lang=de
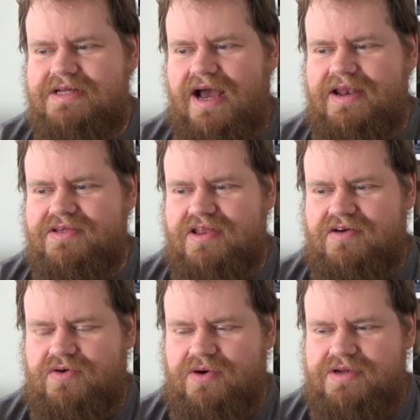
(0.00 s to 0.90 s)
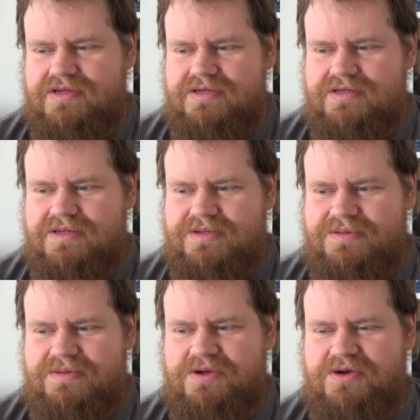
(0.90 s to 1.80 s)
einer seiner Freunde
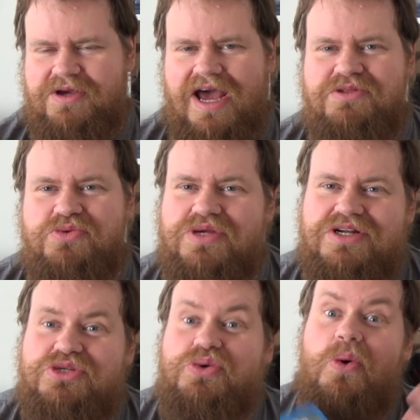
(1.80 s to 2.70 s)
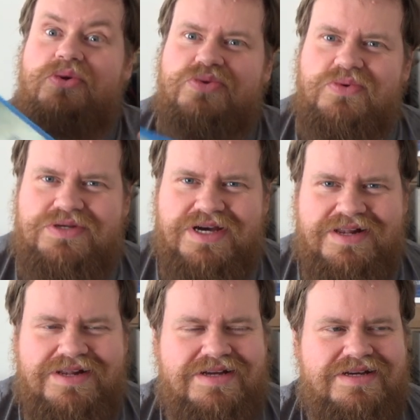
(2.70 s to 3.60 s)
kann sozusagen das
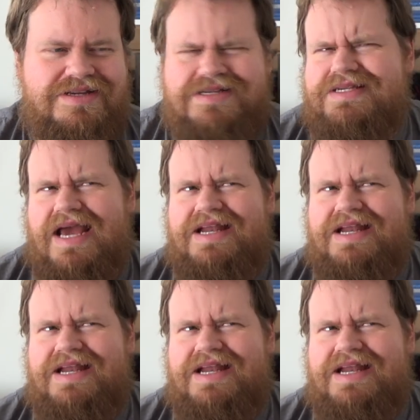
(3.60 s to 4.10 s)
Todesurteil, das es ja